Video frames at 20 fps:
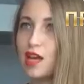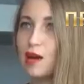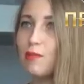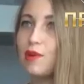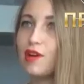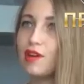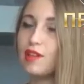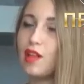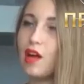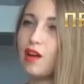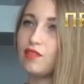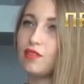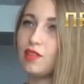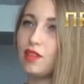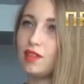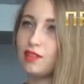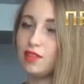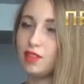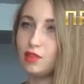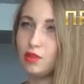Самое
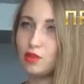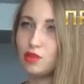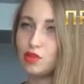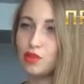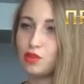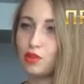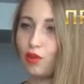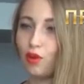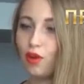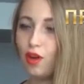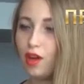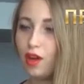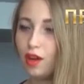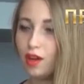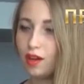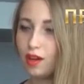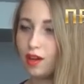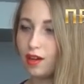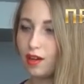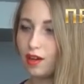главное это то, что
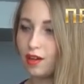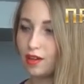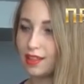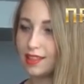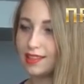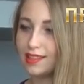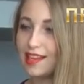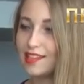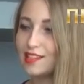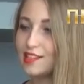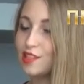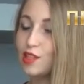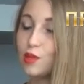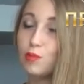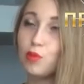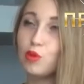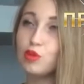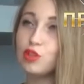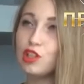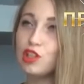э, китайцы
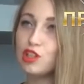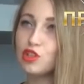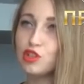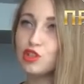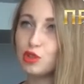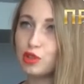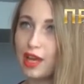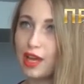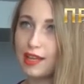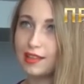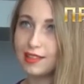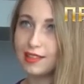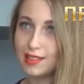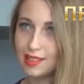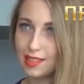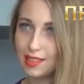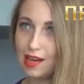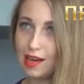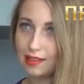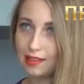не поняли, что я
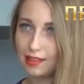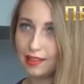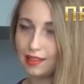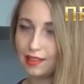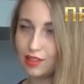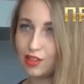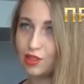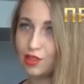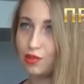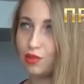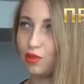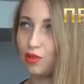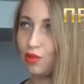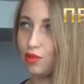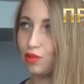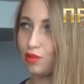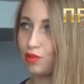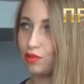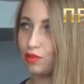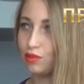иностранка,
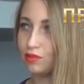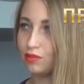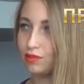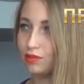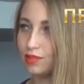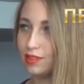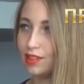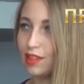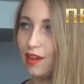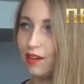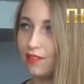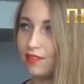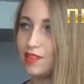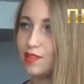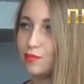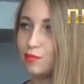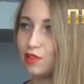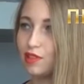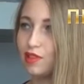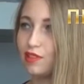что я,
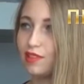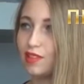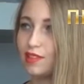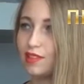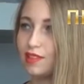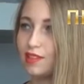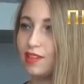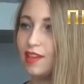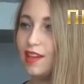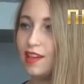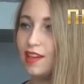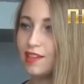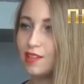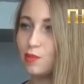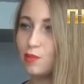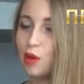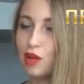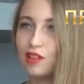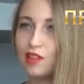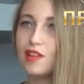видимо, наверное,
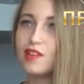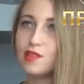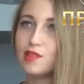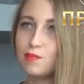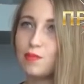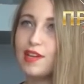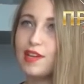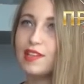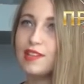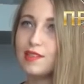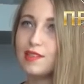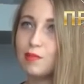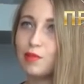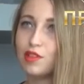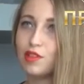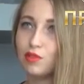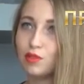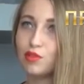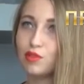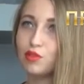смогла спеть
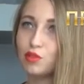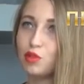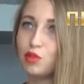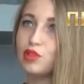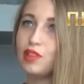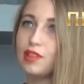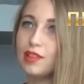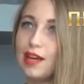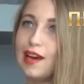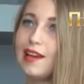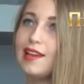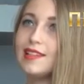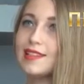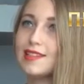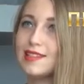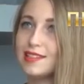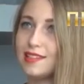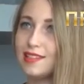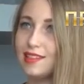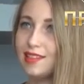именно вот в той
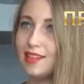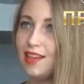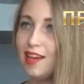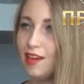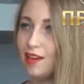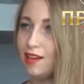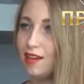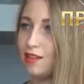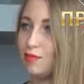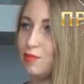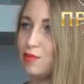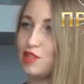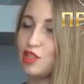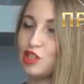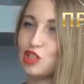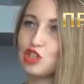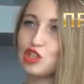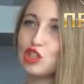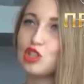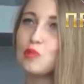тональности, э,
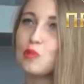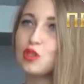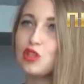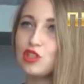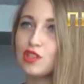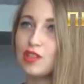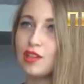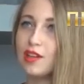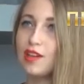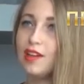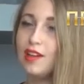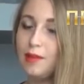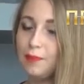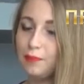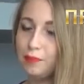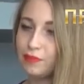безошибочно.